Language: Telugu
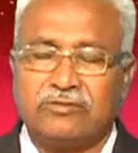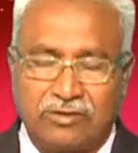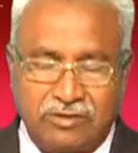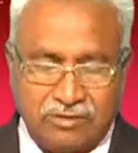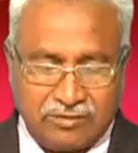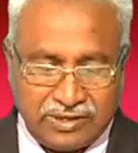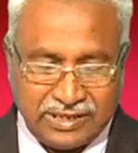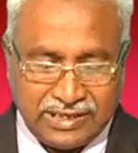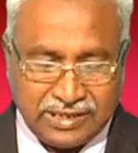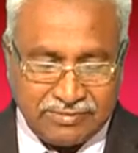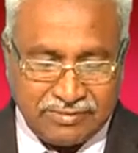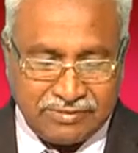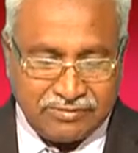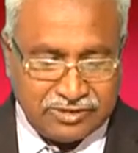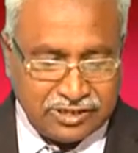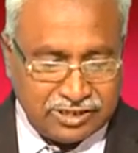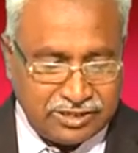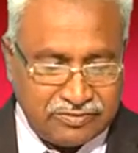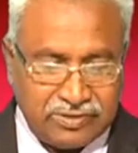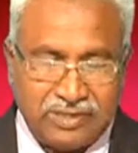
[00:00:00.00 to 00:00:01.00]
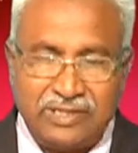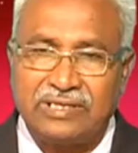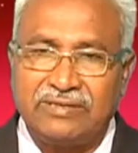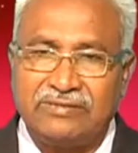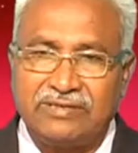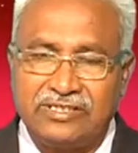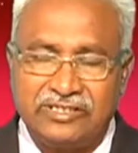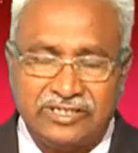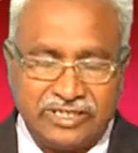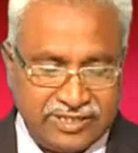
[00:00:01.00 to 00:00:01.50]
దొనకొండ ఏబిఎం చర్చిలో
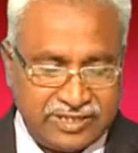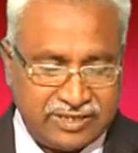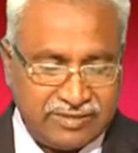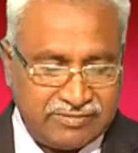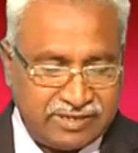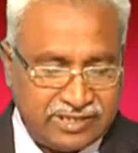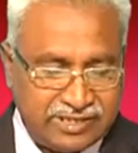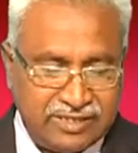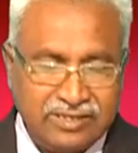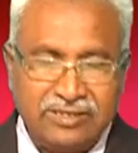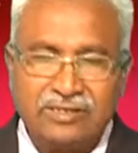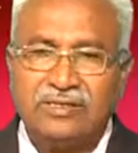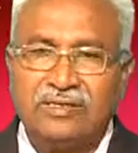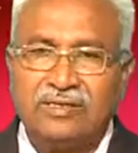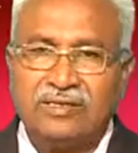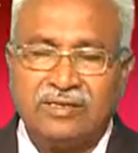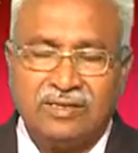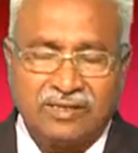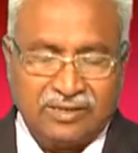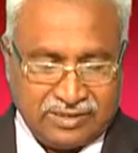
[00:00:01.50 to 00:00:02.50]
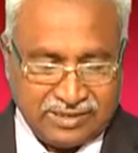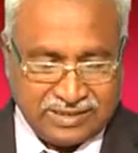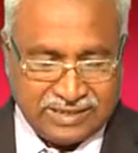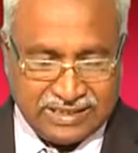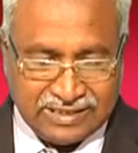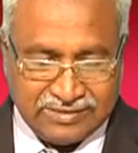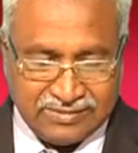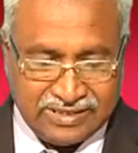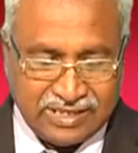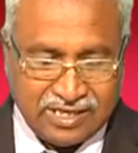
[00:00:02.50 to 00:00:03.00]
నిర్వహించేటటువంటి
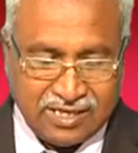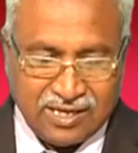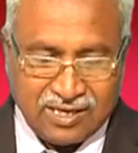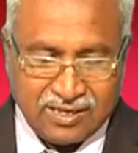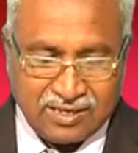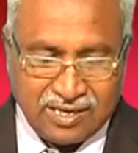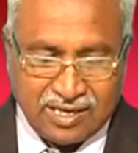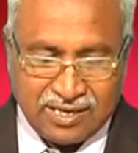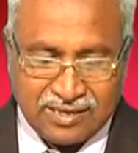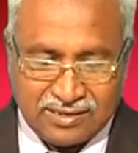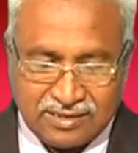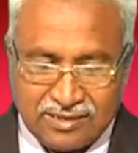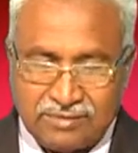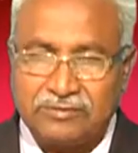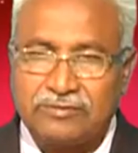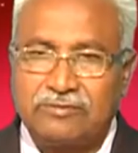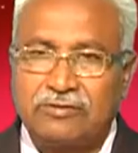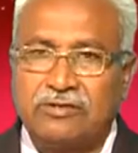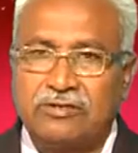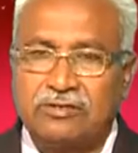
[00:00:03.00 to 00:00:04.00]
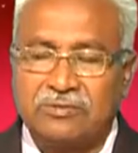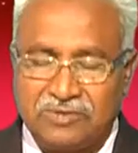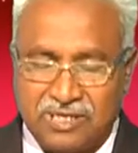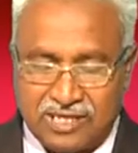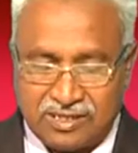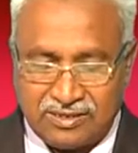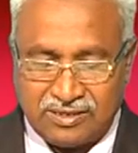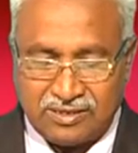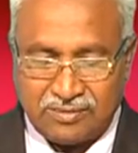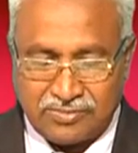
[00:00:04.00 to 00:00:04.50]
జీవజలాల కార్యక్రమం కొరకు మీ
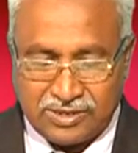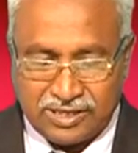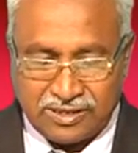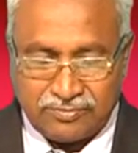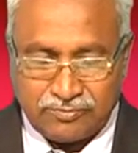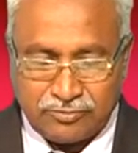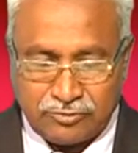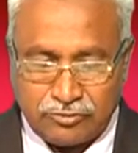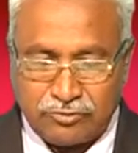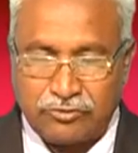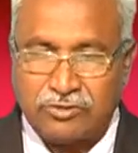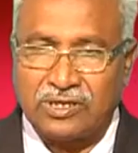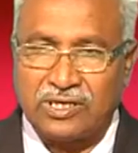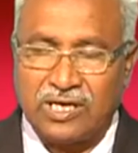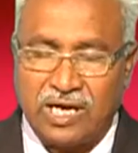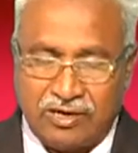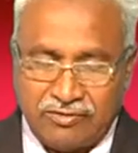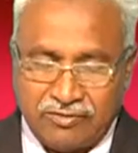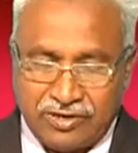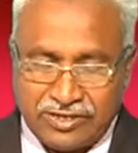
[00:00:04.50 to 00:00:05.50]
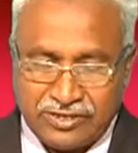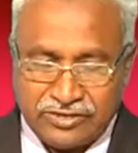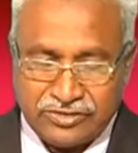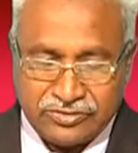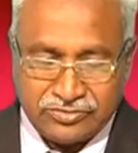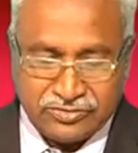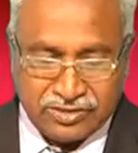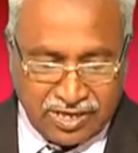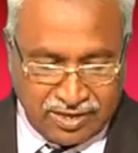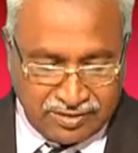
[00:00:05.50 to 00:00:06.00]
అందరిని ప్రేమపూర్వకంగా
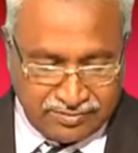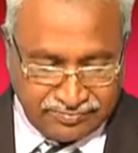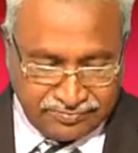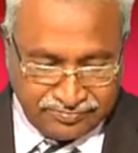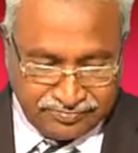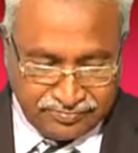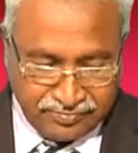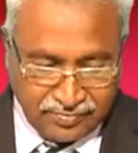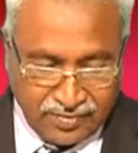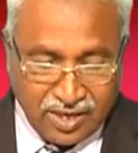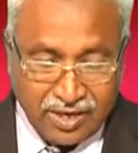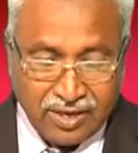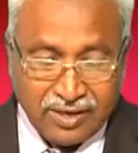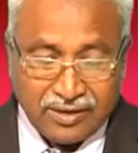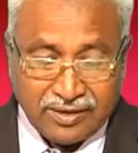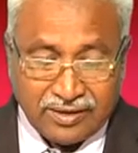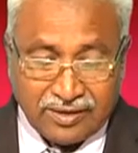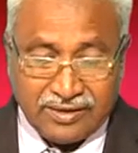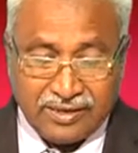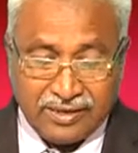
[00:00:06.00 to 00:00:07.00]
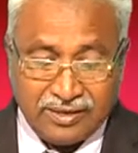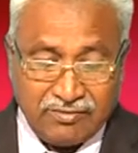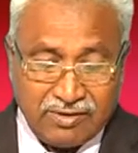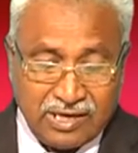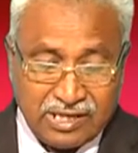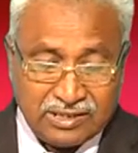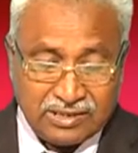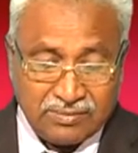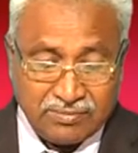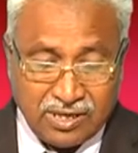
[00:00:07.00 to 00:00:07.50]
ఆహ్వానిస్తున్నాం ఇదిన
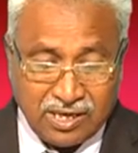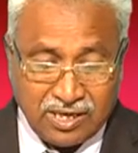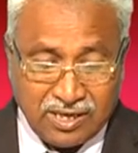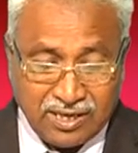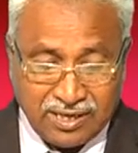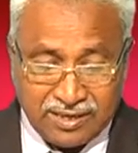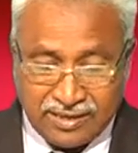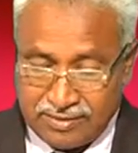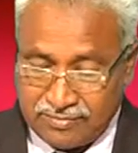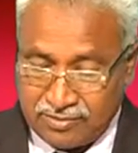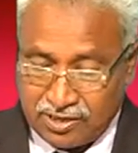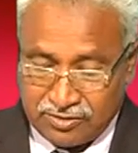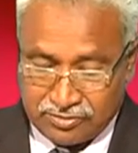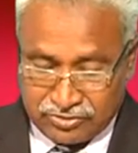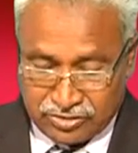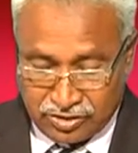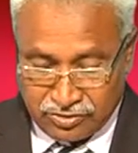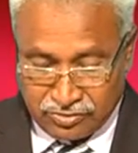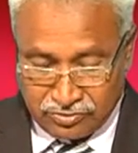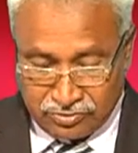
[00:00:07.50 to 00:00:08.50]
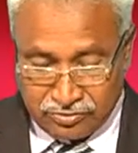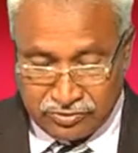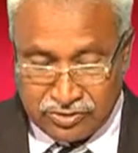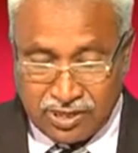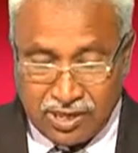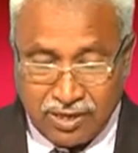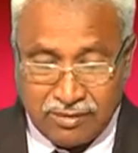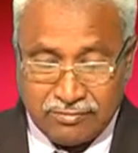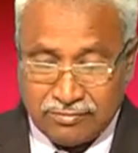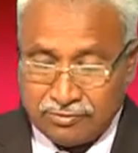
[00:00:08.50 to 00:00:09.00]
వాక్య భాగాన్ని మనం
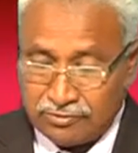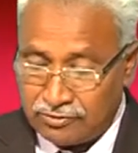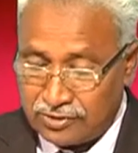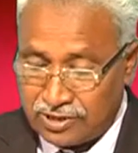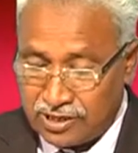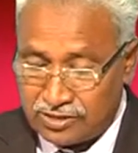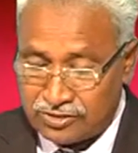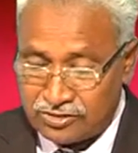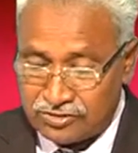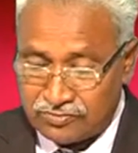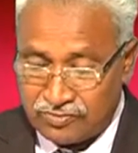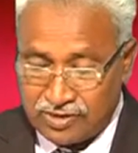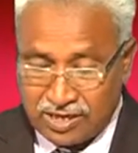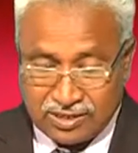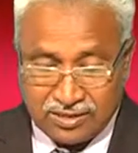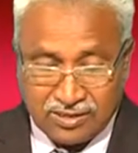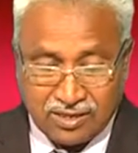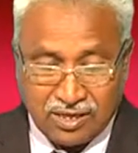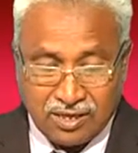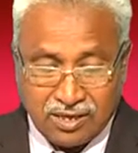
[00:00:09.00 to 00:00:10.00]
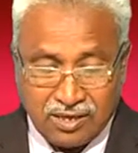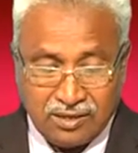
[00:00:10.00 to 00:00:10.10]
చదువుకుందాం లూకాస్ వార్త